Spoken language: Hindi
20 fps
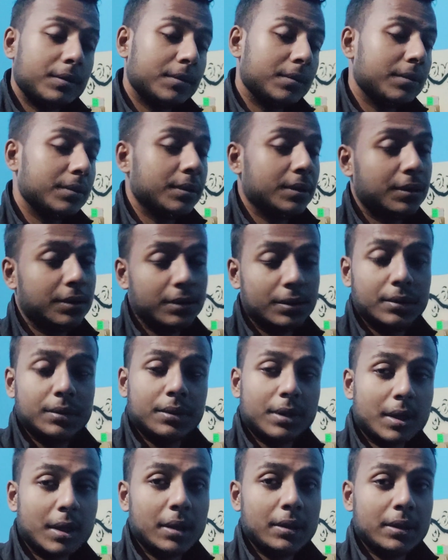कोई नहीं
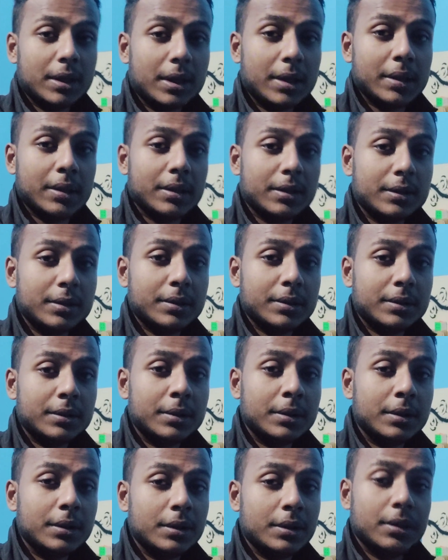तोड़ा जाएगा
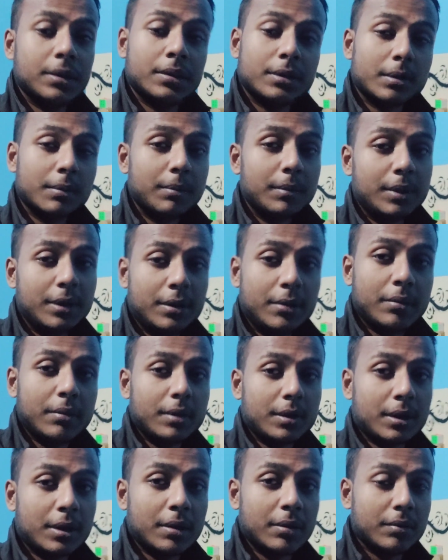कंप्लीट
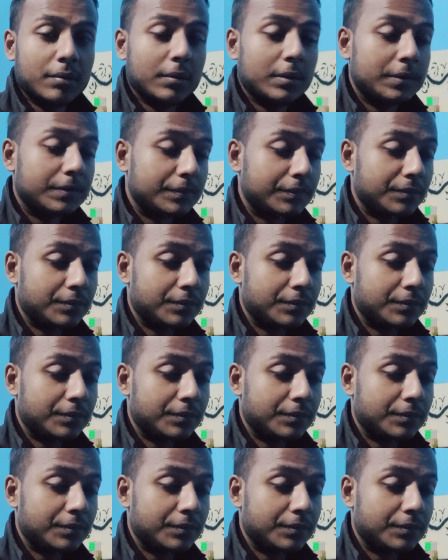तो करके आऊँगा